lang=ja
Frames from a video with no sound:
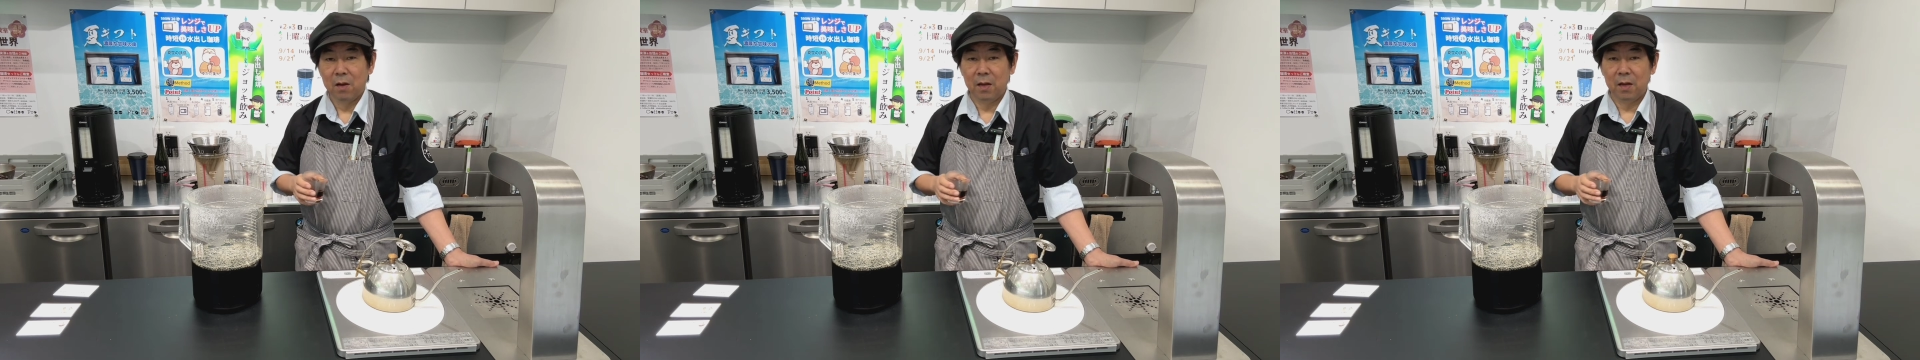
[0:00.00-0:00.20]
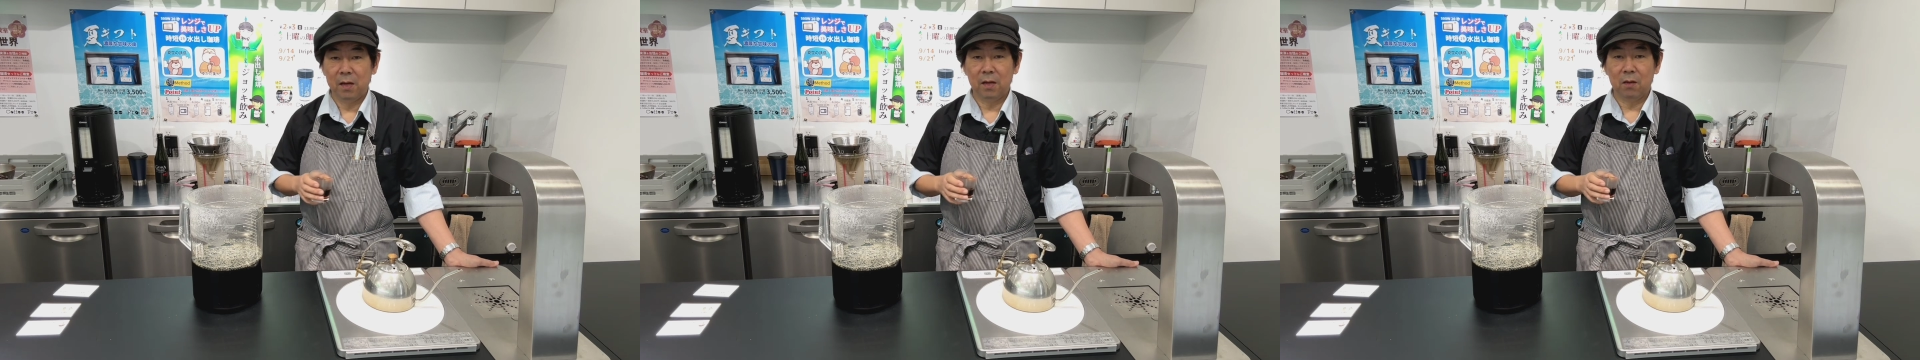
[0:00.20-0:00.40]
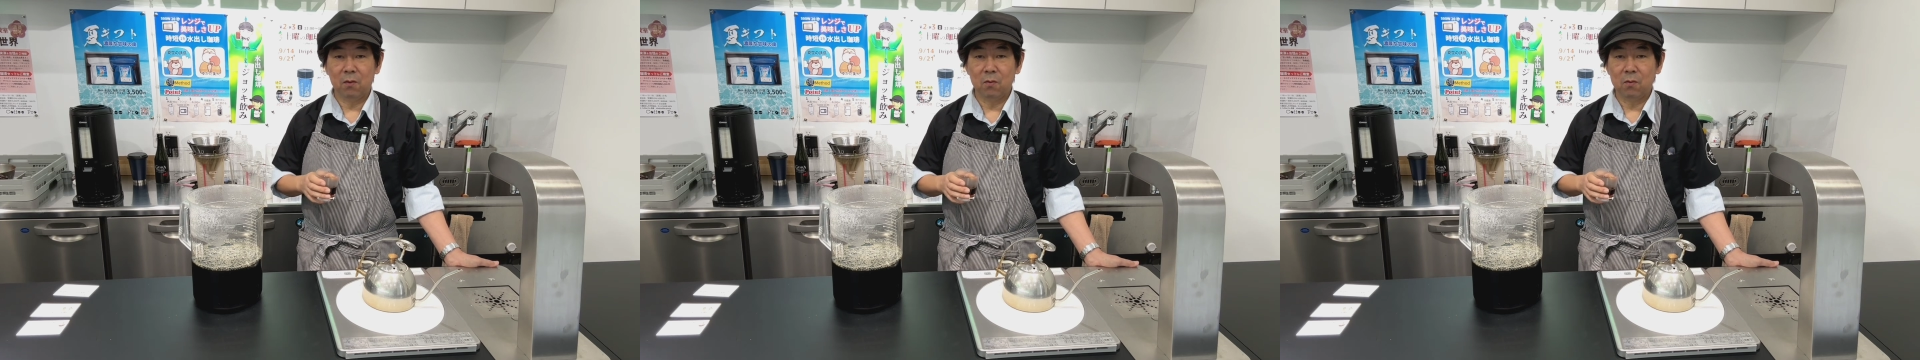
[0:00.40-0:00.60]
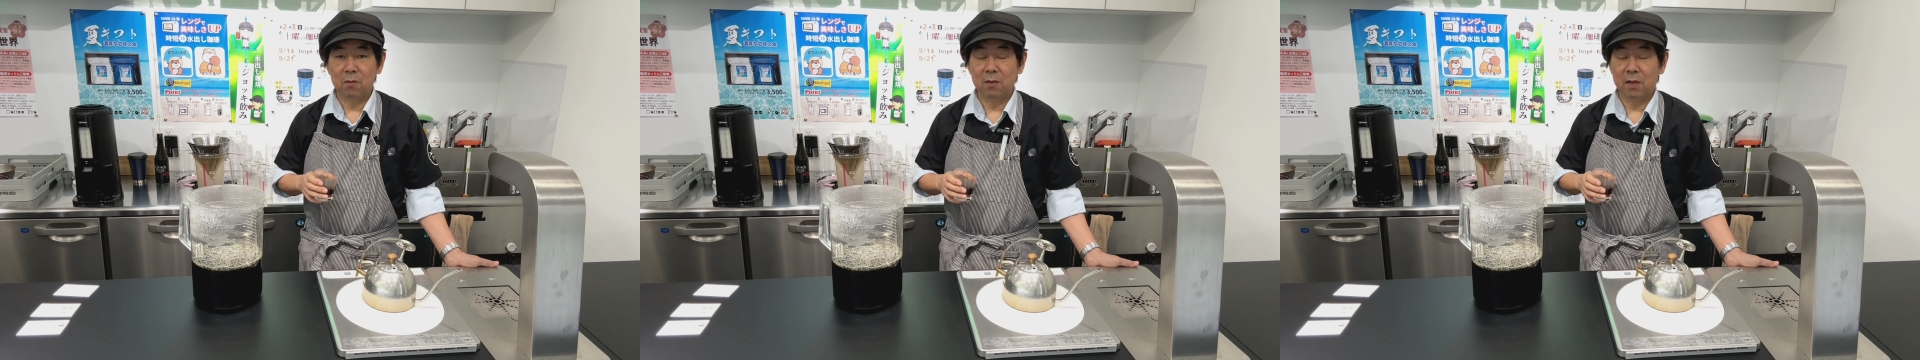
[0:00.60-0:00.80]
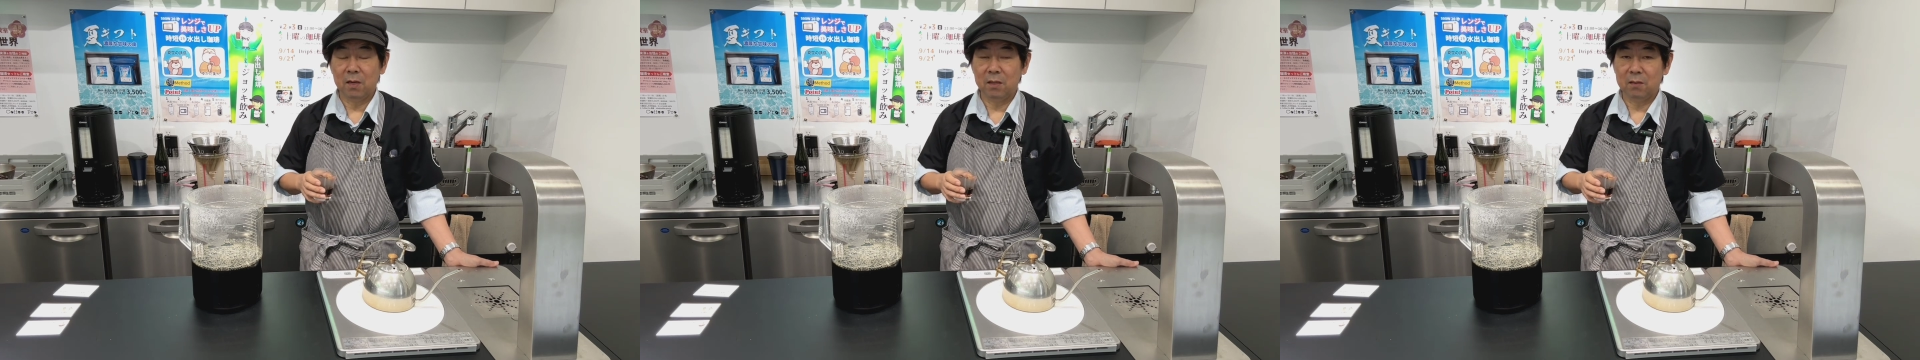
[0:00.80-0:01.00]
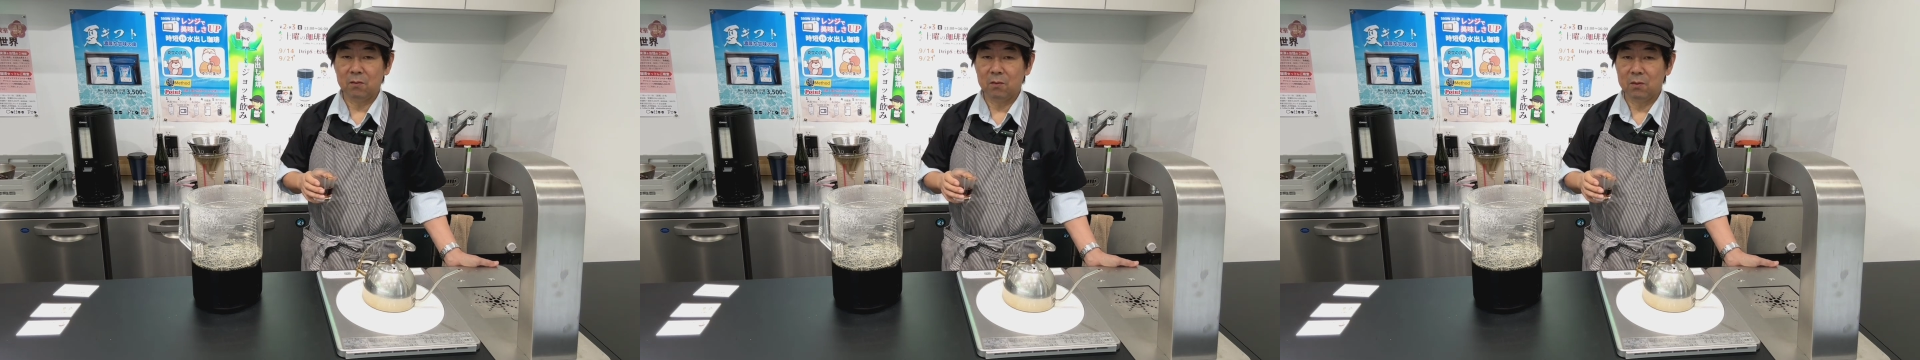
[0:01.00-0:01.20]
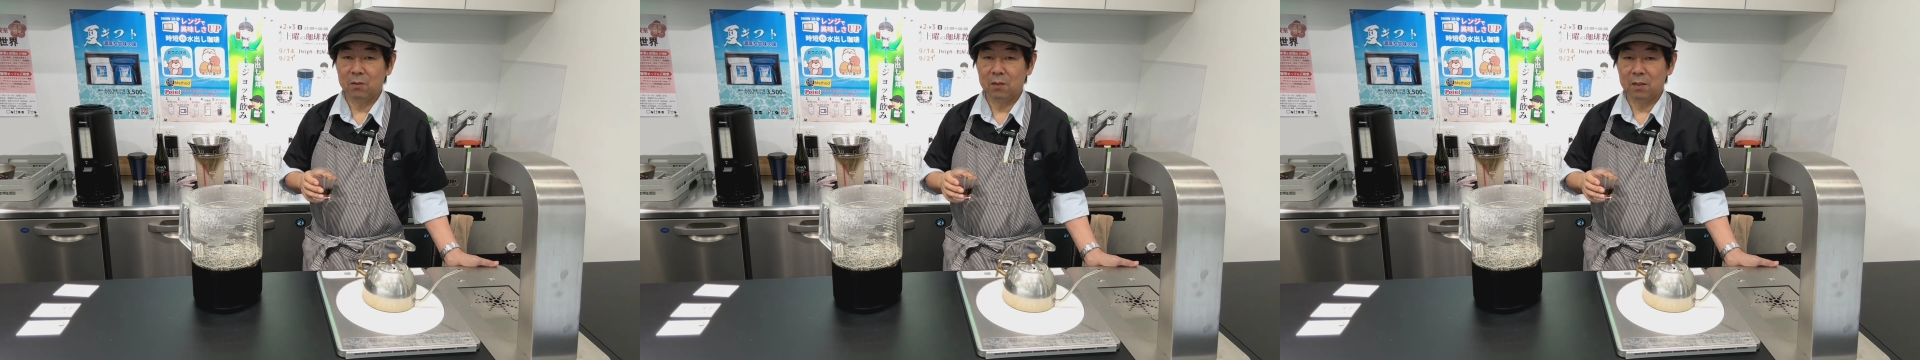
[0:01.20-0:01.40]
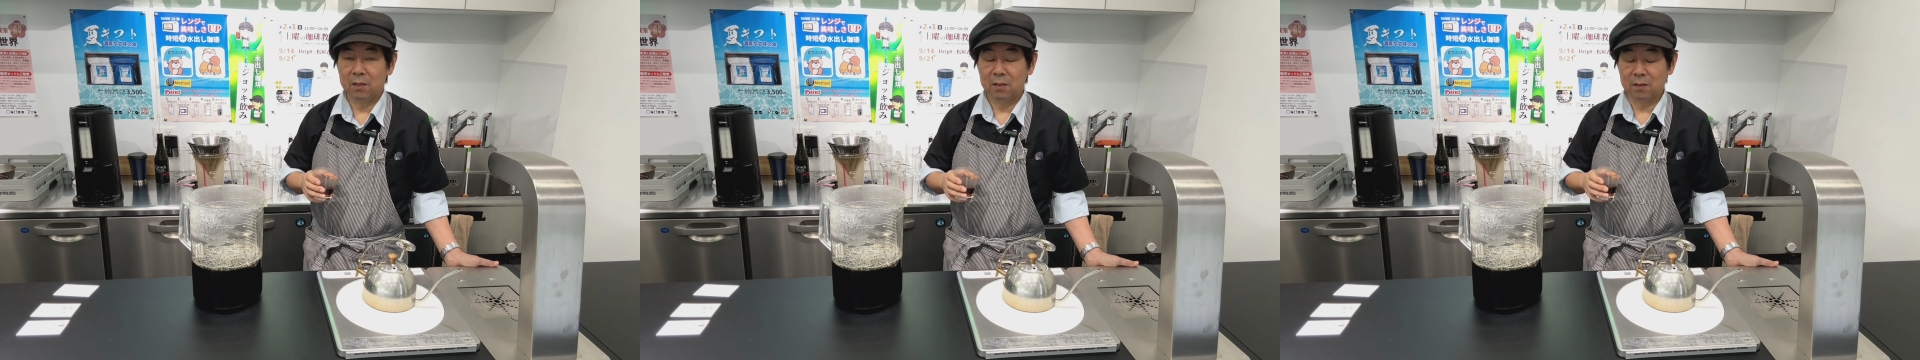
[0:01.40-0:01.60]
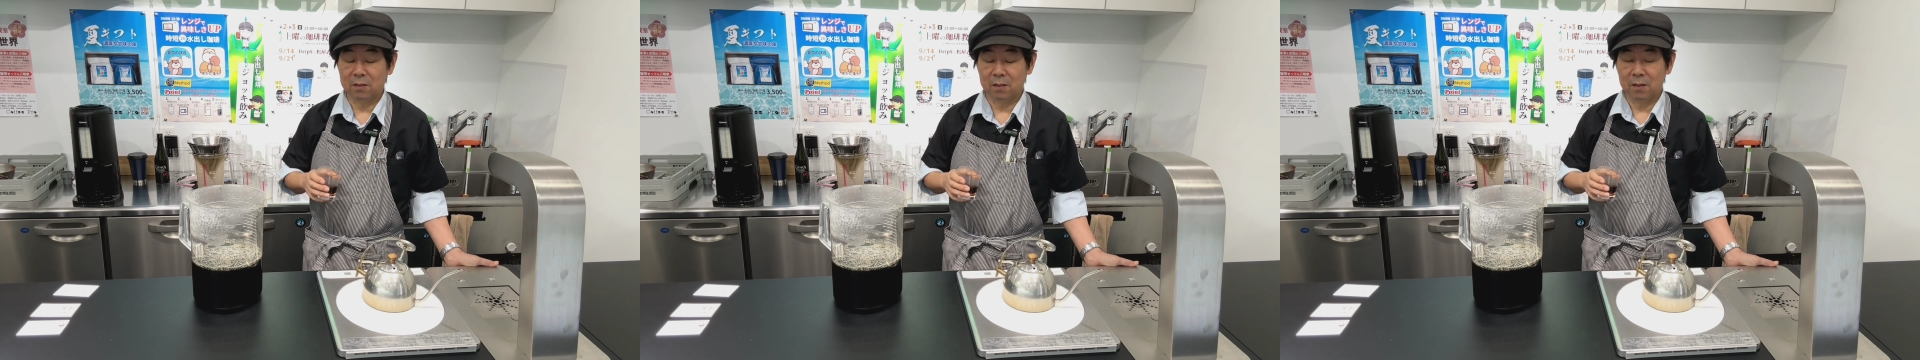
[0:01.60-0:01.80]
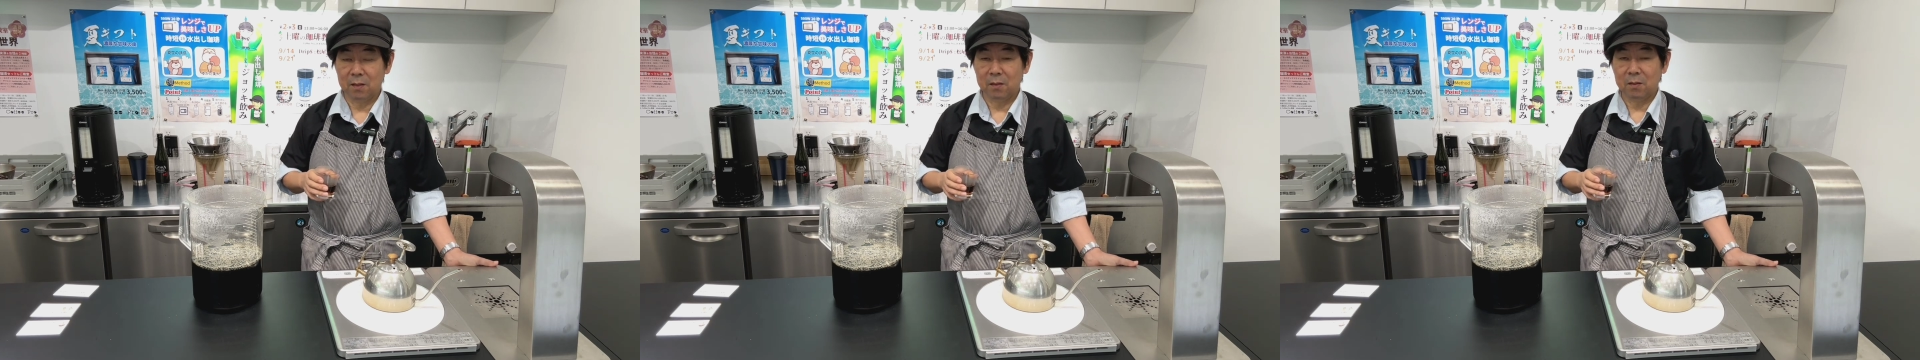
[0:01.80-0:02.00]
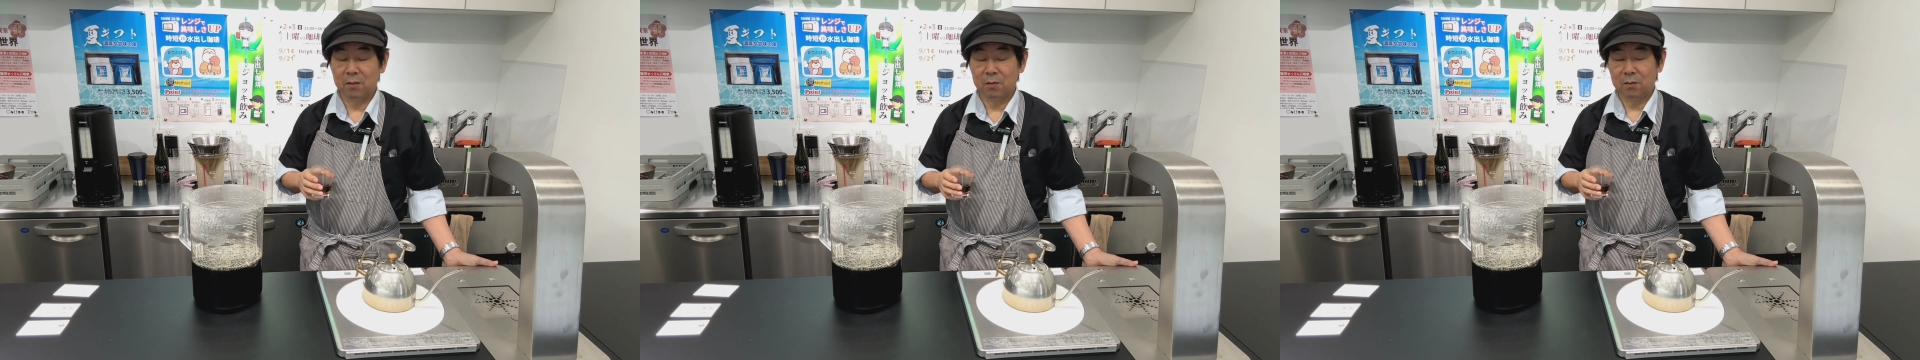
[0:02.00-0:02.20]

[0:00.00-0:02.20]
えー、ここはあのあれですね